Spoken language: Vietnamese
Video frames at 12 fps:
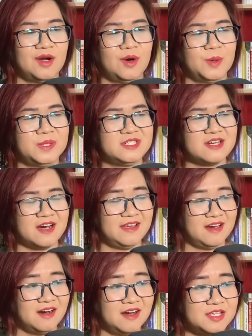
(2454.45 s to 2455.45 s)
Ôi trời
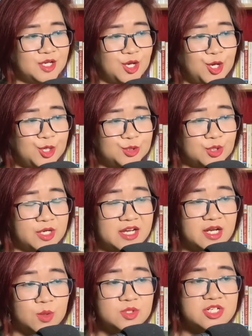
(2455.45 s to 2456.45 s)
ơi, tôi
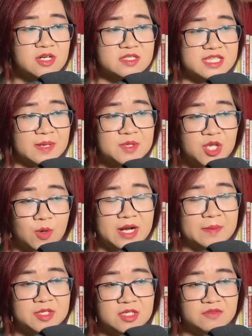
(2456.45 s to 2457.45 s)
đến đấu trường xem nhiều
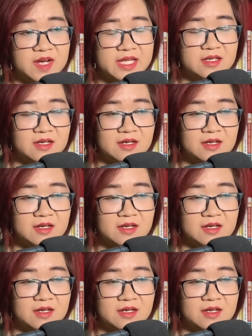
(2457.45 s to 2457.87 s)
năm như vậy,